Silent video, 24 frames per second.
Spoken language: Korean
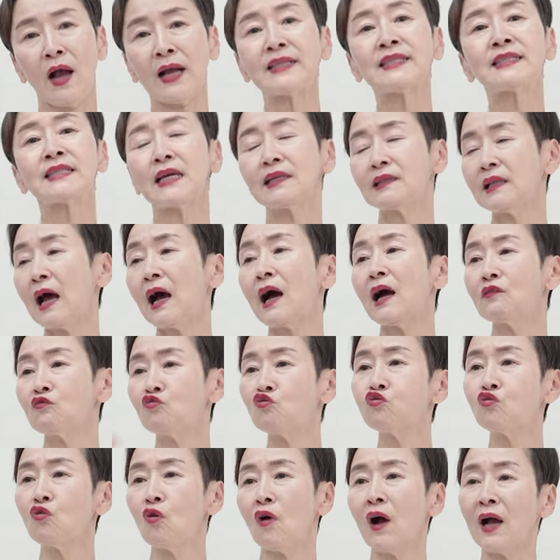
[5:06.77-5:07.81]
가짜 나가
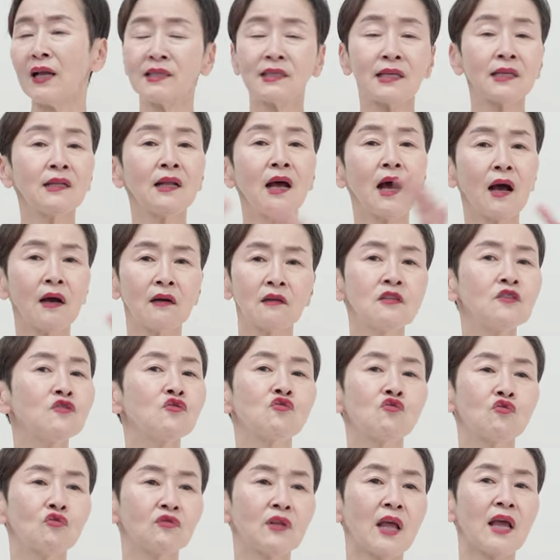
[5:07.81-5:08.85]
죽어. 가짜 나가
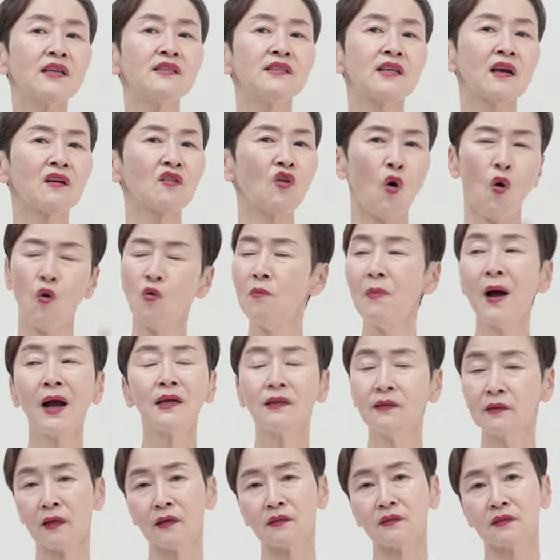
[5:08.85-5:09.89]
클수록 내 인생은
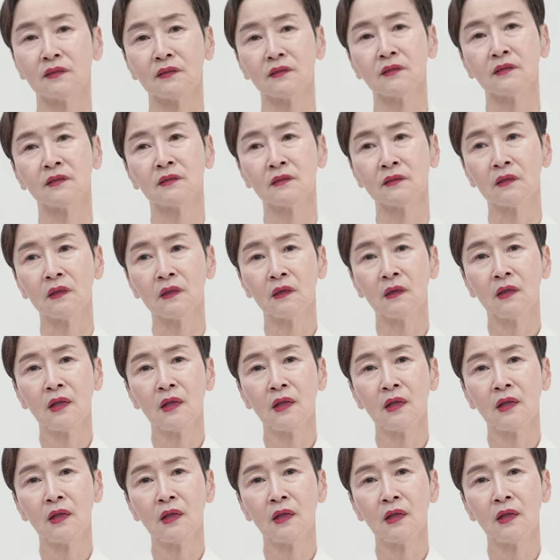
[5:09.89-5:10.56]
엉망이 되거든.